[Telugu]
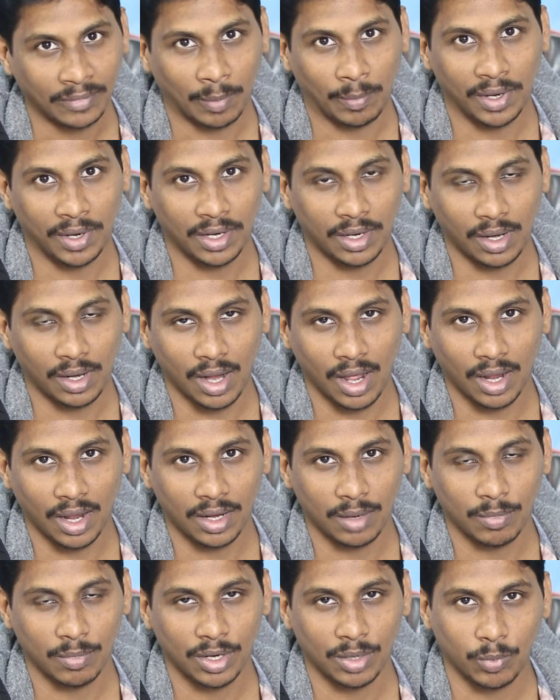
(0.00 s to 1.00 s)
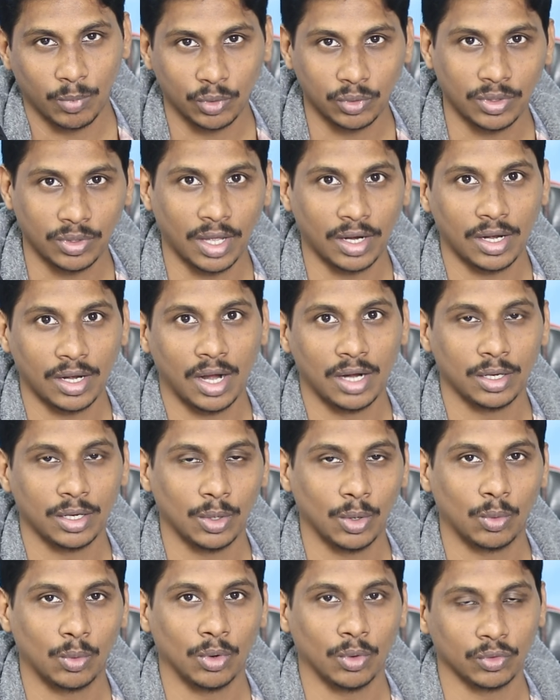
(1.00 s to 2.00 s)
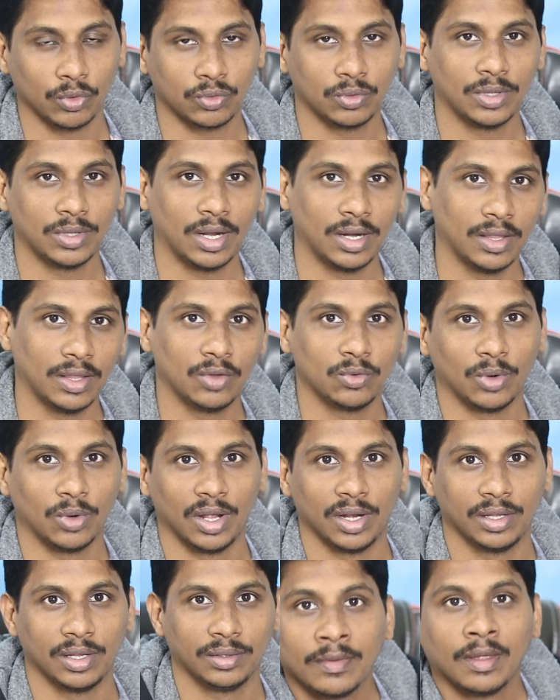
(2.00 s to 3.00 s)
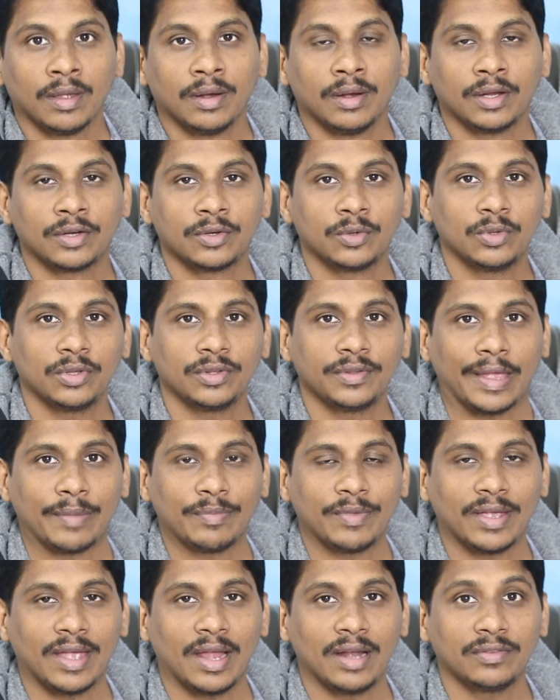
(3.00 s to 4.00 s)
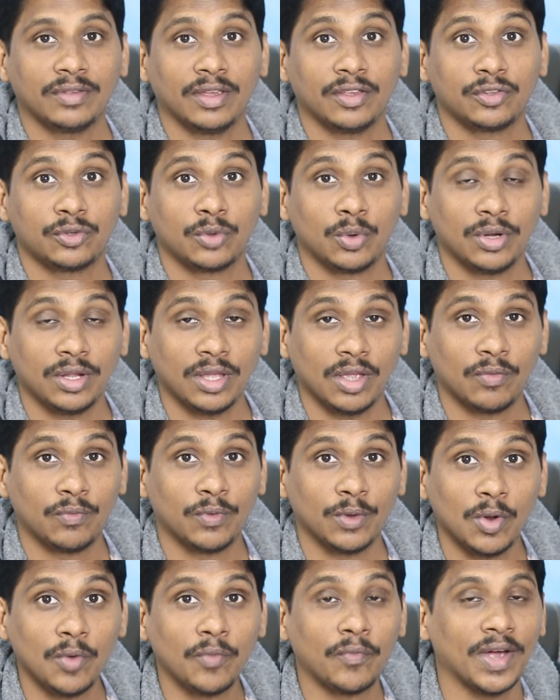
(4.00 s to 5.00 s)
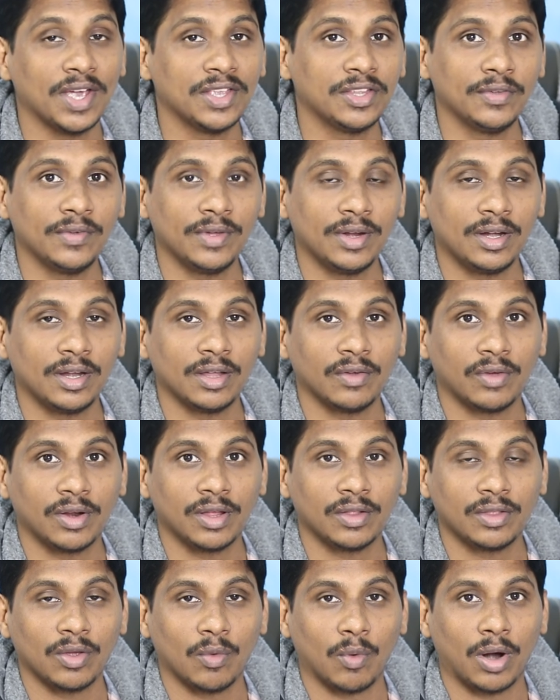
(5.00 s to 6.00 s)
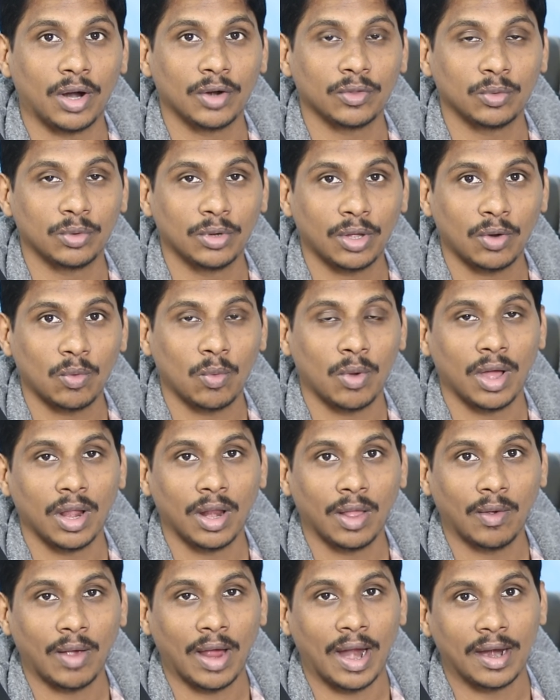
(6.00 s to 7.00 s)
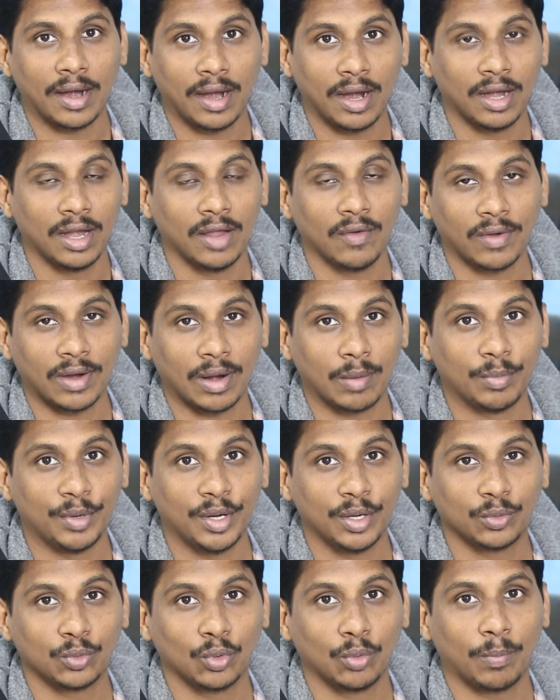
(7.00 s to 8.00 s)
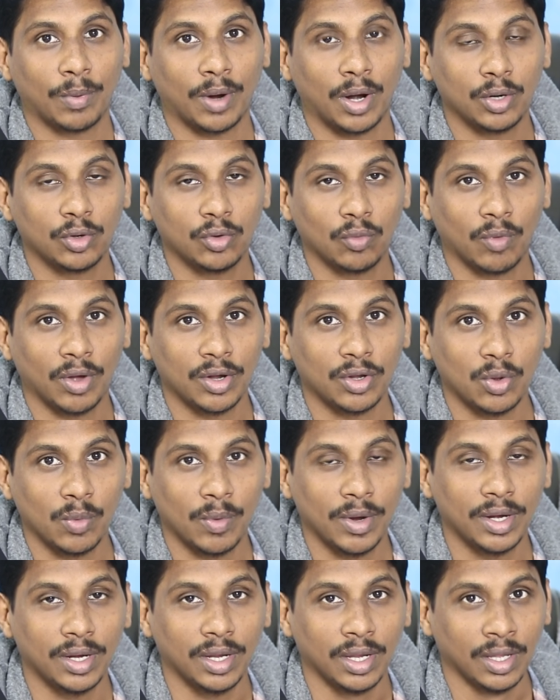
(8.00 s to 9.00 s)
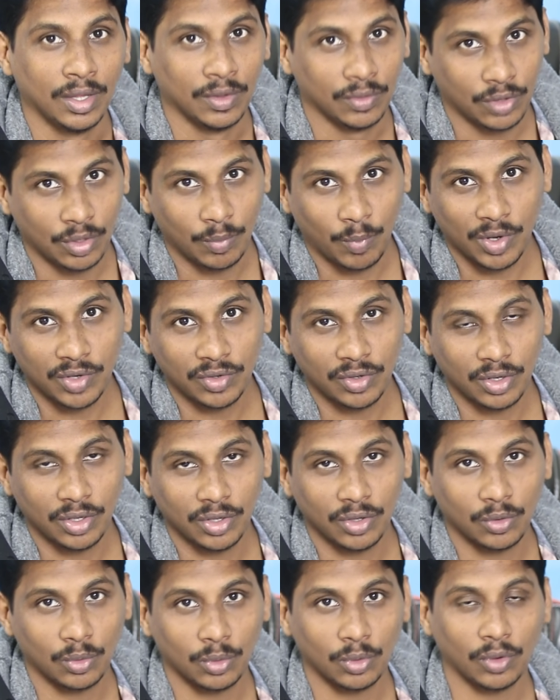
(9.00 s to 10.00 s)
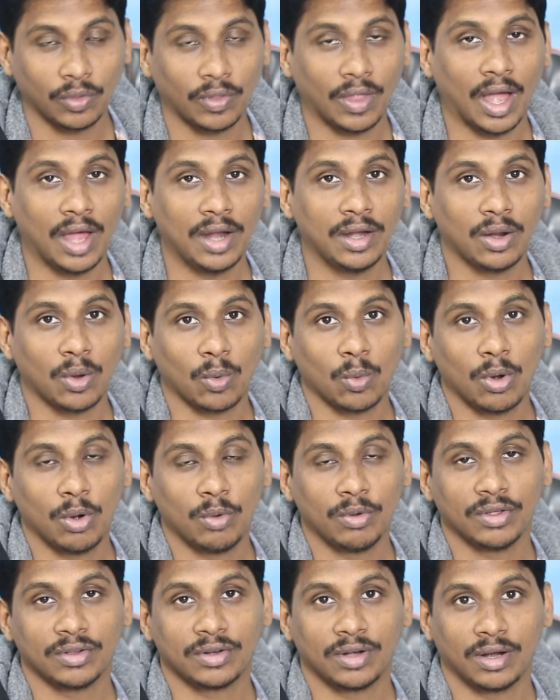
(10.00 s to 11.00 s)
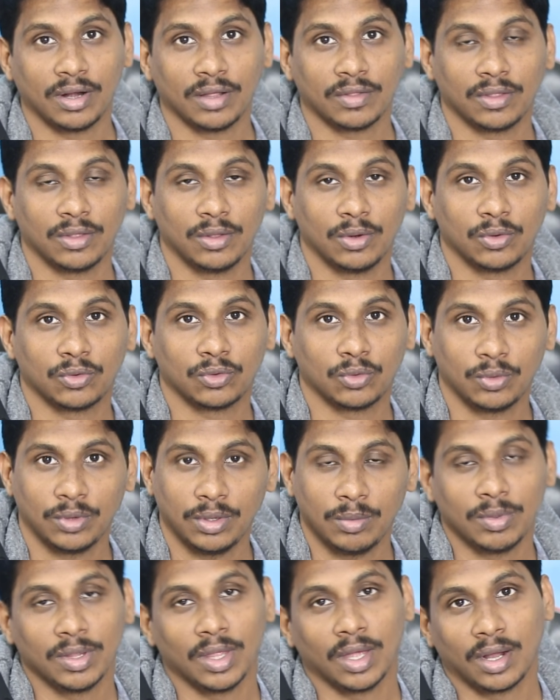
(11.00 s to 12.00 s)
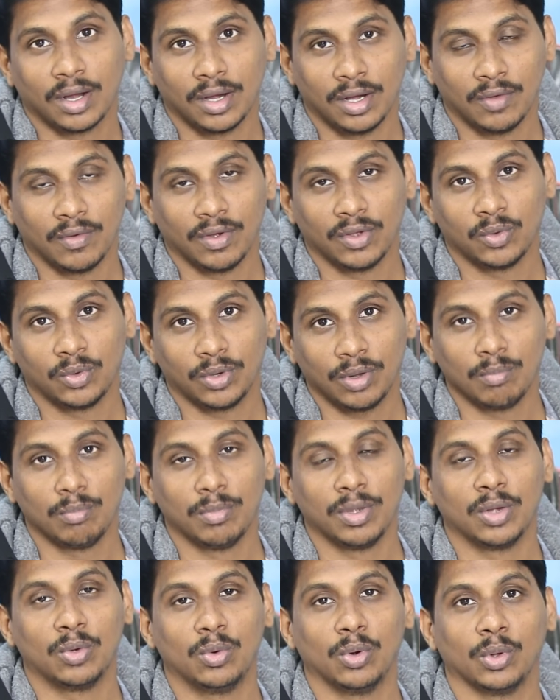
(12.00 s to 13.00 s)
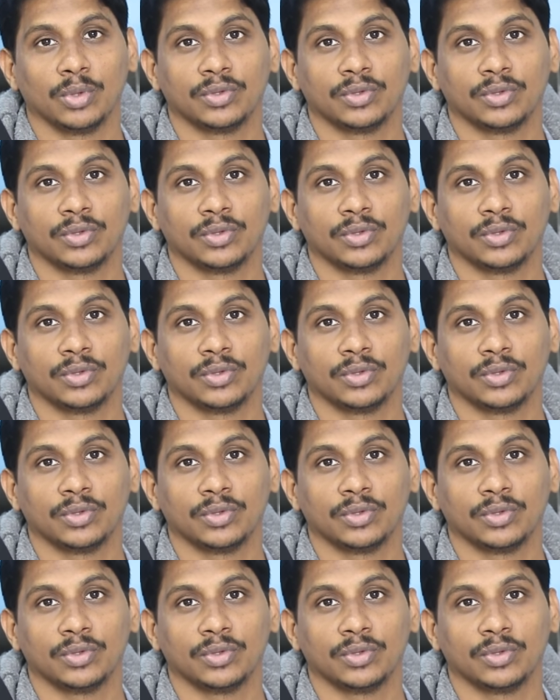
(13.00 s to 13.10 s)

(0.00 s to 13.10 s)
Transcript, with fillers: పేటెంట్ లాగానే మిగిలిపోతుందా రియాలిటీలో కూడా వస్తుందా లేదా చూడాలి నెక్స్ట్ వచ్చి సామ్సంగ్ గ్యాలక్సీ ఎస్ ట్వంటీ ఎఫ్ఈలో ఫైవ్ జీ వేరియంట్ ఎవరైతే వాడుతున్నారో వాళ్ళకు ఆండ్రాయిడ్ లెవెన్ అప్డేట్తో పాటు వన్ యూఐ త్రీ పాయింట్ జీరో ఏదైతే ఉంటుందో దాన్ని రూల్ అవుట్ చేసినట్టయితే తెలుస్తుంది మీ దగ్గర ఈ డివైస్ ఉంటే మీకు కూడా